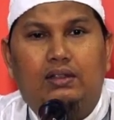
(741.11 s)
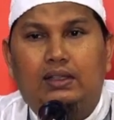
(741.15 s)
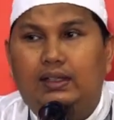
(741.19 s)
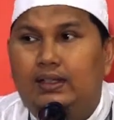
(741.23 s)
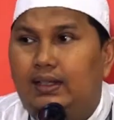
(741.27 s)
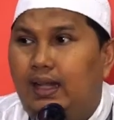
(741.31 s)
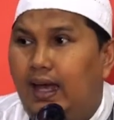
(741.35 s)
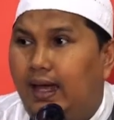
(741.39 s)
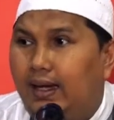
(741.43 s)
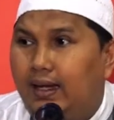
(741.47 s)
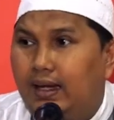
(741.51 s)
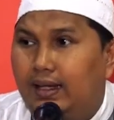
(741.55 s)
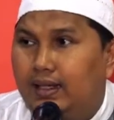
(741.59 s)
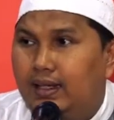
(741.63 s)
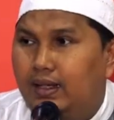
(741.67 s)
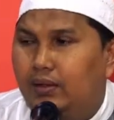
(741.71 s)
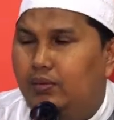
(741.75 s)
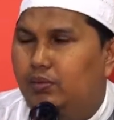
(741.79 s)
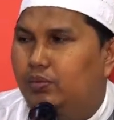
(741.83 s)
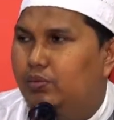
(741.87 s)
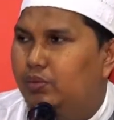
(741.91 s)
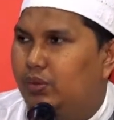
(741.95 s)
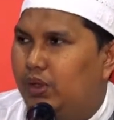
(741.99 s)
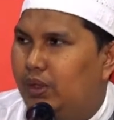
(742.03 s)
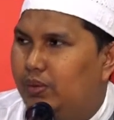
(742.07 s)
Tidak di,
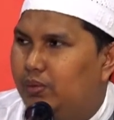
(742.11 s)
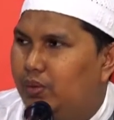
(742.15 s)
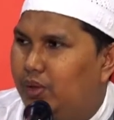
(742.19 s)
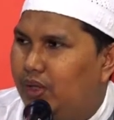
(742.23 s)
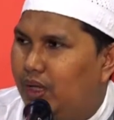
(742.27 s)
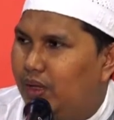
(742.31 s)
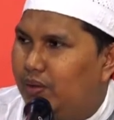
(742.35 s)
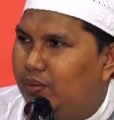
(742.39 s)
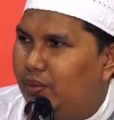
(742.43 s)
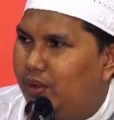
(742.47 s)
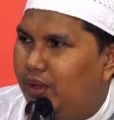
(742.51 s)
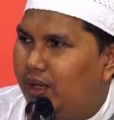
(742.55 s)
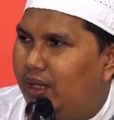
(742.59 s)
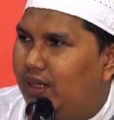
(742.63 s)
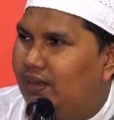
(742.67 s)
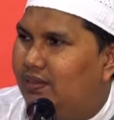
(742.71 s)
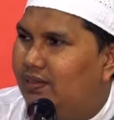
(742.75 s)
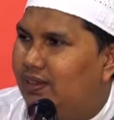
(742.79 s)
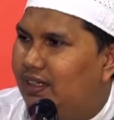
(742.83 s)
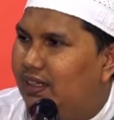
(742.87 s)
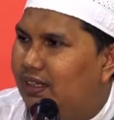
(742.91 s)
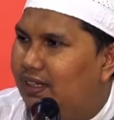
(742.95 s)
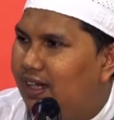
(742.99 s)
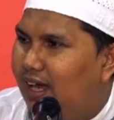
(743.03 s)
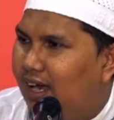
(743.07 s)
bukan boleh,
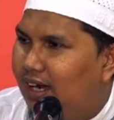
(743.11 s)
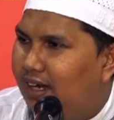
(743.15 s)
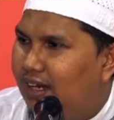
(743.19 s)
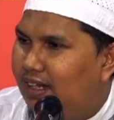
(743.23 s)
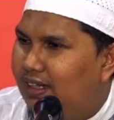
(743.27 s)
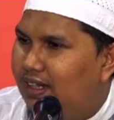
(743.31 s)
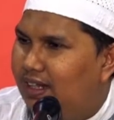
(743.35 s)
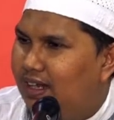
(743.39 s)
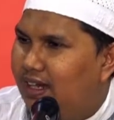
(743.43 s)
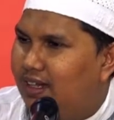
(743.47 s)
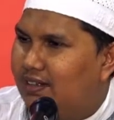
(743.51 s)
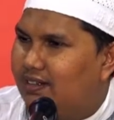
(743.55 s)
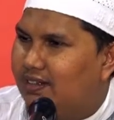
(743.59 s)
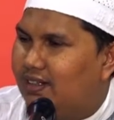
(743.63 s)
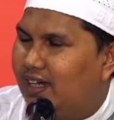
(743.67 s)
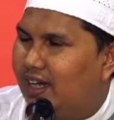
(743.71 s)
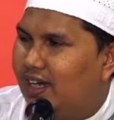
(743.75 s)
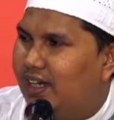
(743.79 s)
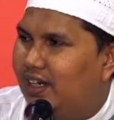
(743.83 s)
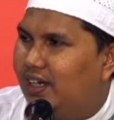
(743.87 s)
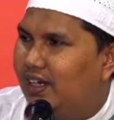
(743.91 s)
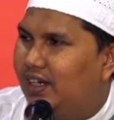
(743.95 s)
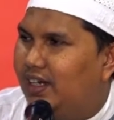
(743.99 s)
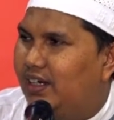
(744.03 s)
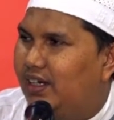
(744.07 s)
tidak
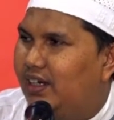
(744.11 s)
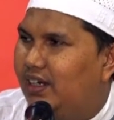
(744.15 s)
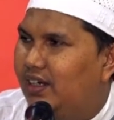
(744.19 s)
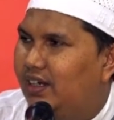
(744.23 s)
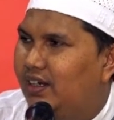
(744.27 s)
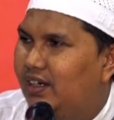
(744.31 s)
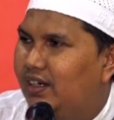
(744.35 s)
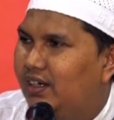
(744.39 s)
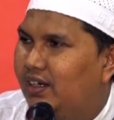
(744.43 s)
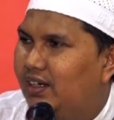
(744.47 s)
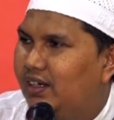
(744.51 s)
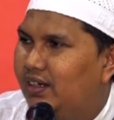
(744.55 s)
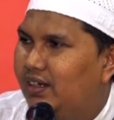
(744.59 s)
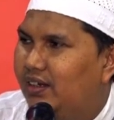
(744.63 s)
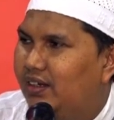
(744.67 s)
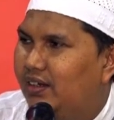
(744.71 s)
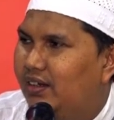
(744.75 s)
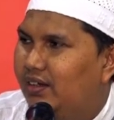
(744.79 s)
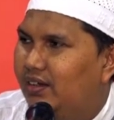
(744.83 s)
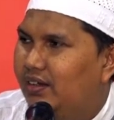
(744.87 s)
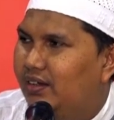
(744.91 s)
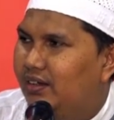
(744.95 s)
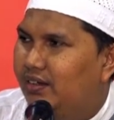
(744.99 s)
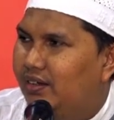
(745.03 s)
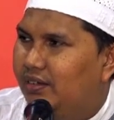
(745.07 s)
dijelaskan.
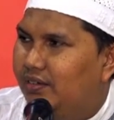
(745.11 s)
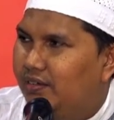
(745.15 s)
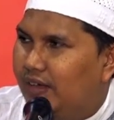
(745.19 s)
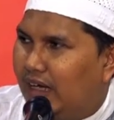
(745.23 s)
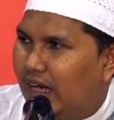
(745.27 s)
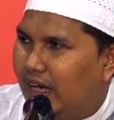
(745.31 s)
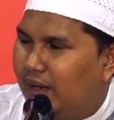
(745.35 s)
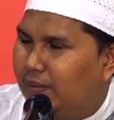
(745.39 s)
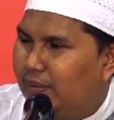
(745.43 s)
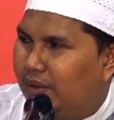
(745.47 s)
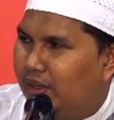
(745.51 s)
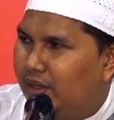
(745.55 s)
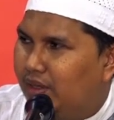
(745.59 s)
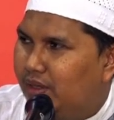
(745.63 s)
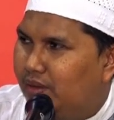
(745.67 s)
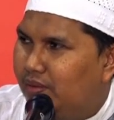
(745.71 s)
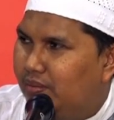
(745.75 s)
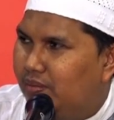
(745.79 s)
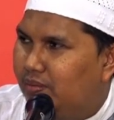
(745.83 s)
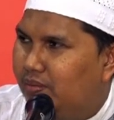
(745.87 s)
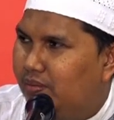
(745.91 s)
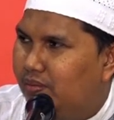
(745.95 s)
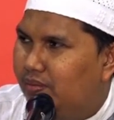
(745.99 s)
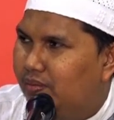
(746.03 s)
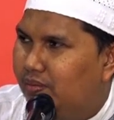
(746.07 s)
Paham
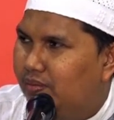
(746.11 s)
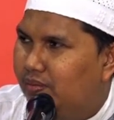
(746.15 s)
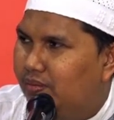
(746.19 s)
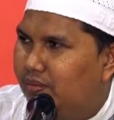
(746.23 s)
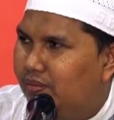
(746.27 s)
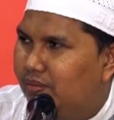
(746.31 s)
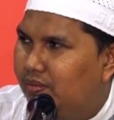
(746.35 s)
antum?